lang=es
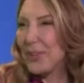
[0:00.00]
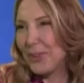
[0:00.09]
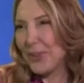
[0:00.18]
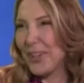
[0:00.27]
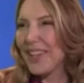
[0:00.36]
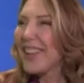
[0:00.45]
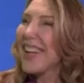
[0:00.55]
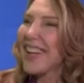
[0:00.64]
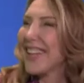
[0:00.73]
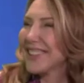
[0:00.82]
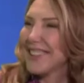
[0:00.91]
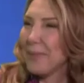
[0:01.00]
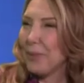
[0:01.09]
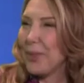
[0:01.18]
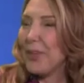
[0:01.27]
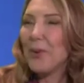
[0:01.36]
historias desde que nacemos
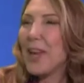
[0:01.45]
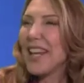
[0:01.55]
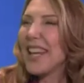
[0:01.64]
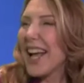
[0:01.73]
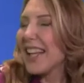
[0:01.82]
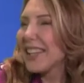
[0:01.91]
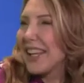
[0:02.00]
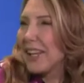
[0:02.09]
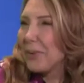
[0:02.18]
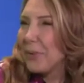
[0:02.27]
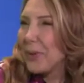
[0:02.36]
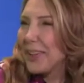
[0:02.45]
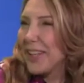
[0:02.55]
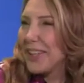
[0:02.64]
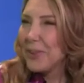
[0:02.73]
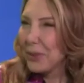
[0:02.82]
y nos encantan que nos
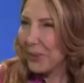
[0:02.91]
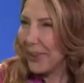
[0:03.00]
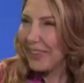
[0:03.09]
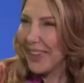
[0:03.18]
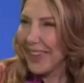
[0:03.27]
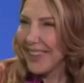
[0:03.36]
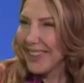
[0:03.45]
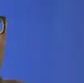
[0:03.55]
cuenten historias, ¿verdad?